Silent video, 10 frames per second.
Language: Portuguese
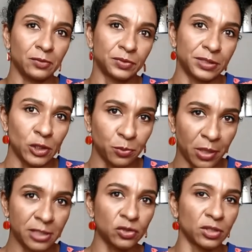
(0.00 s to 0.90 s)
o Sérgio
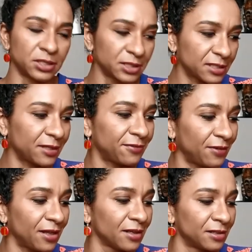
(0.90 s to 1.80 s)
Barco de Holanda está
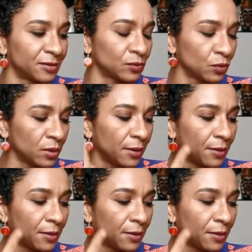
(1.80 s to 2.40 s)
falando